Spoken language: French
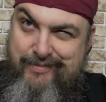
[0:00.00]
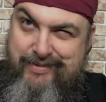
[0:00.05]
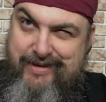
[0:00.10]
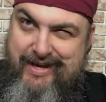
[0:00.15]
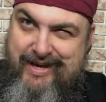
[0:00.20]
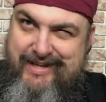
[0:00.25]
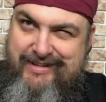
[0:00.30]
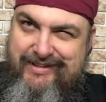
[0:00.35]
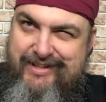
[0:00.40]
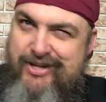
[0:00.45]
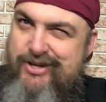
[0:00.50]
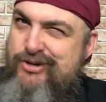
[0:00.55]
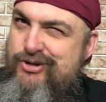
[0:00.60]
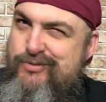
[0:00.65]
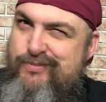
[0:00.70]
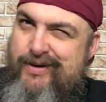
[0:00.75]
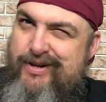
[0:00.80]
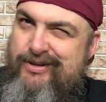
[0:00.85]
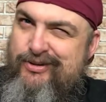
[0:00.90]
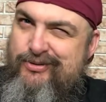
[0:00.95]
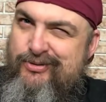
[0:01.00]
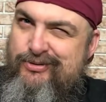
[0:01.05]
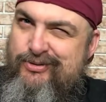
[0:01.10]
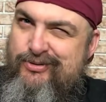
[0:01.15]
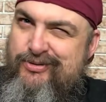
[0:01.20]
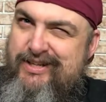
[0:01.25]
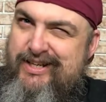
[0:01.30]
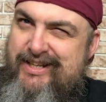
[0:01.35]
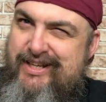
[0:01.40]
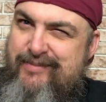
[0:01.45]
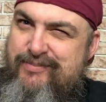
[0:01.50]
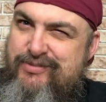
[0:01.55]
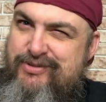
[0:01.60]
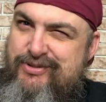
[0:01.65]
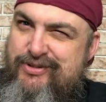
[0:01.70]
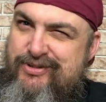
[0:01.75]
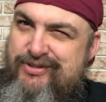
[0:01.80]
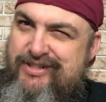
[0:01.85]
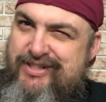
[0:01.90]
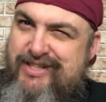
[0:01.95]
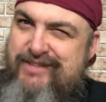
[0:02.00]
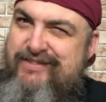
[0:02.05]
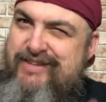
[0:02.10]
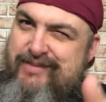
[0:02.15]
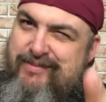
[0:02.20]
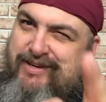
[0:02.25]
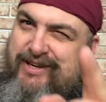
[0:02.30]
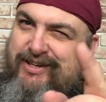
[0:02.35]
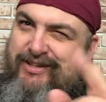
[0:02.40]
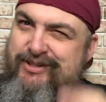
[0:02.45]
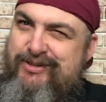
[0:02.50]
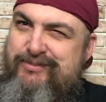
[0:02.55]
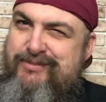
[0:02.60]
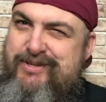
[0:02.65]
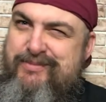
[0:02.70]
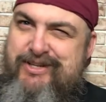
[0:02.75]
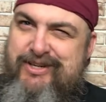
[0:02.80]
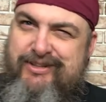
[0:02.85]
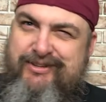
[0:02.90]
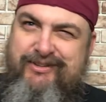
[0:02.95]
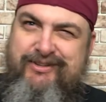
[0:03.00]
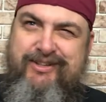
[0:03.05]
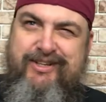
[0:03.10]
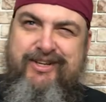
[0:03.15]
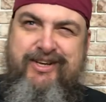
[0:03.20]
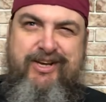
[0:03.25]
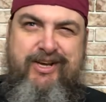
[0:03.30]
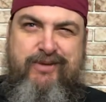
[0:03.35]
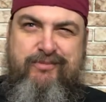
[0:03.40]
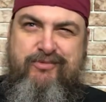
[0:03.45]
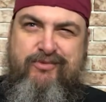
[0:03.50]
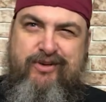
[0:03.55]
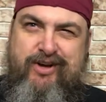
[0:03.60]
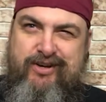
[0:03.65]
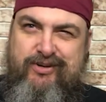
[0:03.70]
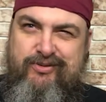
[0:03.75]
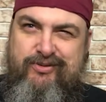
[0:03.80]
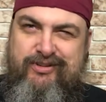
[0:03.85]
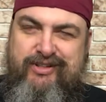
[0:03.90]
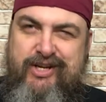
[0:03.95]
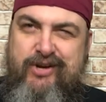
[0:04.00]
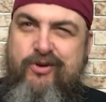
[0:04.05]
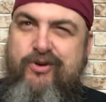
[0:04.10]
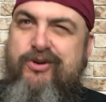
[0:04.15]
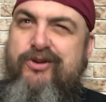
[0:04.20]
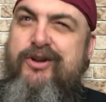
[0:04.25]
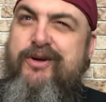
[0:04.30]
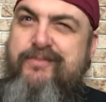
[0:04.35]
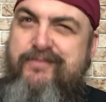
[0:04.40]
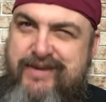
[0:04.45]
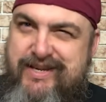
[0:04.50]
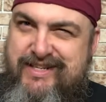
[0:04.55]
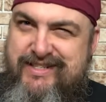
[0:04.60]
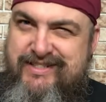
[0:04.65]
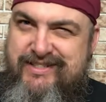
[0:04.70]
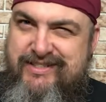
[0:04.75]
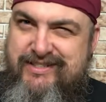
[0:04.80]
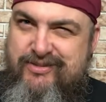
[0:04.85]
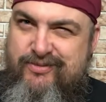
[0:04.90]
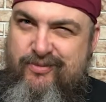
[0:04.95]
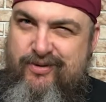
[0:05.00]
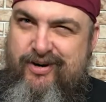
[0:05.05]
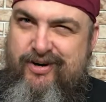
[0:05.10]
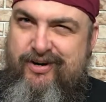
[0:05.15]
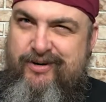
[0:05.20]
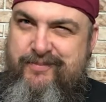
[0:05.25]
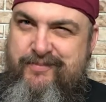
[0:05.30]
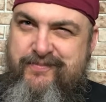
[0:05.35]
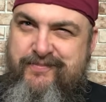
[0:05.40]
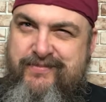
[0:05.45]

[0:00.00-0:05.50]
pirates, je prends le contrôle de la capsule d'Olivier pendant une couple de minutes pour vous raconter une de mes histoires.